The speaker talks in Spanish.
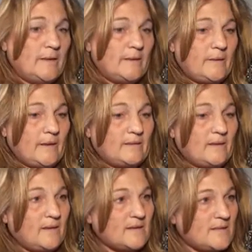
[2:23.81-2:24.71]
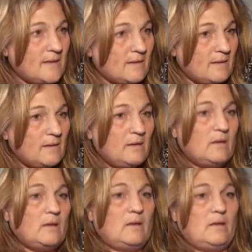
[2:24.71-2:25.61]
Eh, antes de ayer,
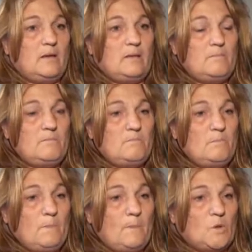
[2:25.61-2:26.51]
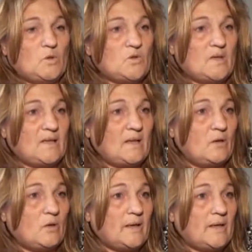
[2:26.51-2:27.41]
em, nuestro
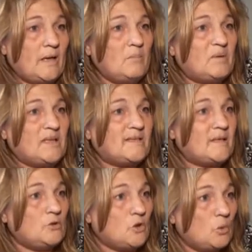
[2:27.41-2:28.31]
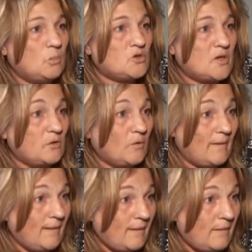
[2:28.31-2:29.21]
secretario general presentó un proyecto
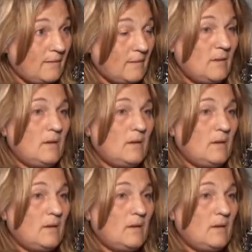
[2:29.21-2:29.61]
de ley